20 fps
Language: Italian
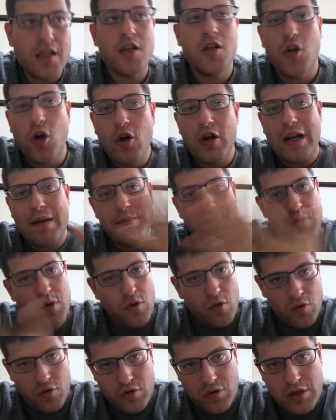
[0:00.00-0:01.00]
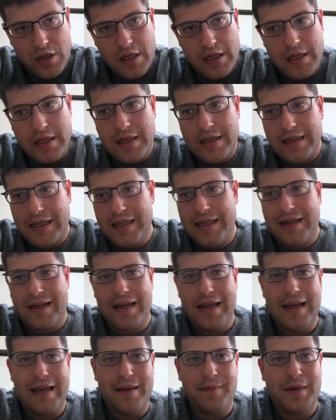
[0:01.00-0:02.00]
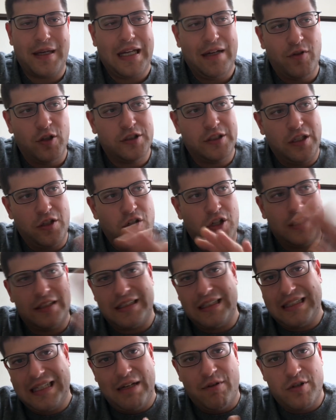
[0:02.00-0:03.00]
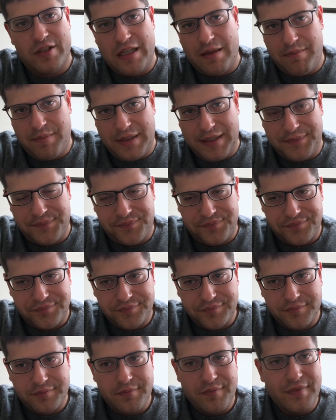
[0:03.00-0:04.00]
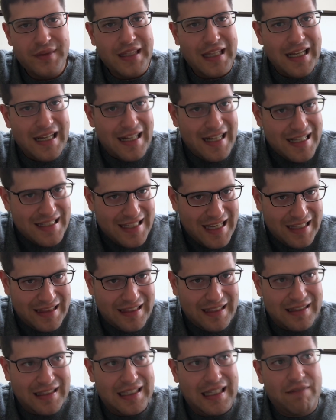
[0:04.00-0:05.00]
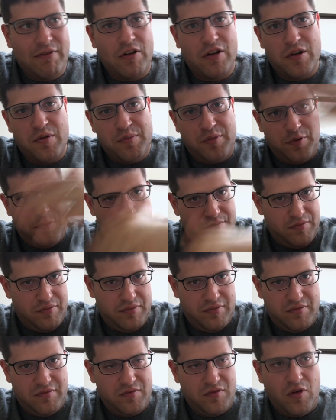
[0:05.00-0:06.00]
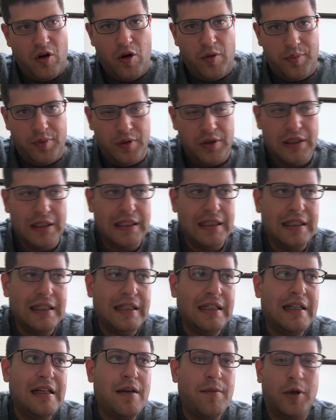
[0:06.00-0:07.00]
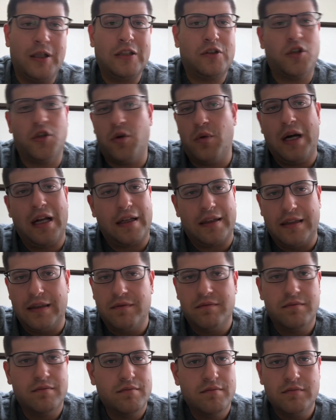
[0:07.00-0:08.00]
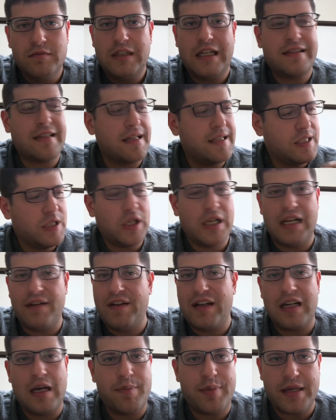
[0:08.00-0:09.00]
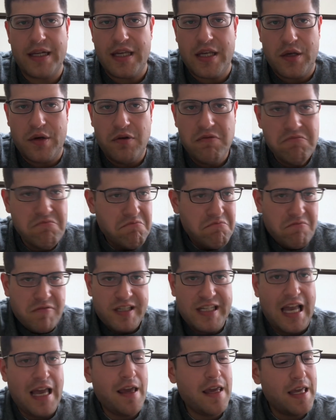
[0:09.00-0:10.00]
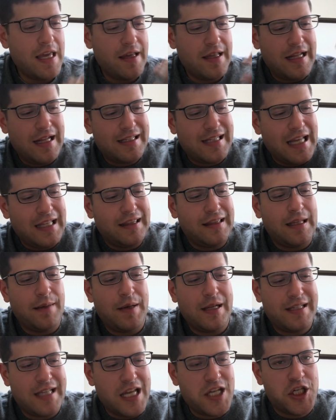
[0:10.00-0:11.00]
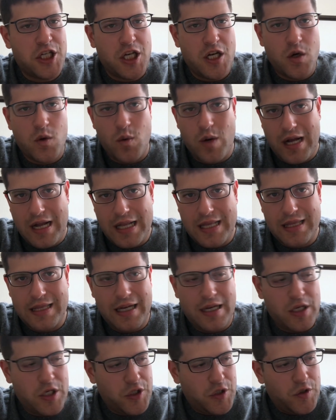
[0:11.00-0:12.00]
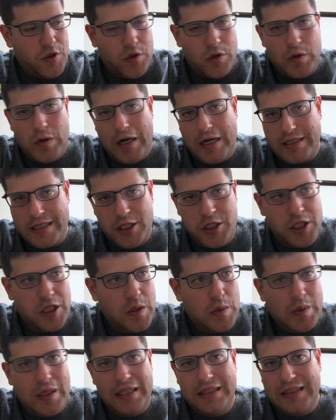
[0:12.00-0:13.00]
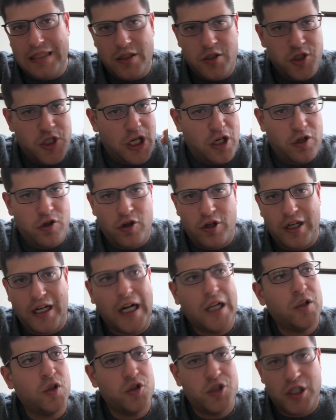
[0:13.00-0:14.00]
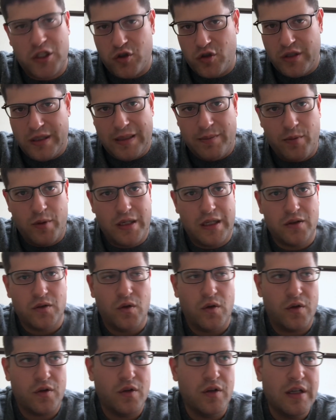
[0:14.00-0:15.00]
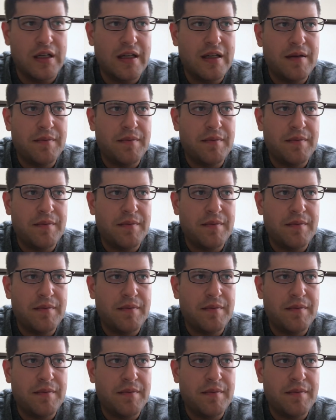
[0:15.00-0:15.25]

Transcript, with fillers: L'ora in più, che, che, perché a volte io non attaccavo sempre alle sette, attaccavo anche un po' dopo. Poi ho detto io guarda, la sezione la vengo a aprire io, 6, le 6.50 io sono qua, 6.50 già cloccato, già sono in laboratorio,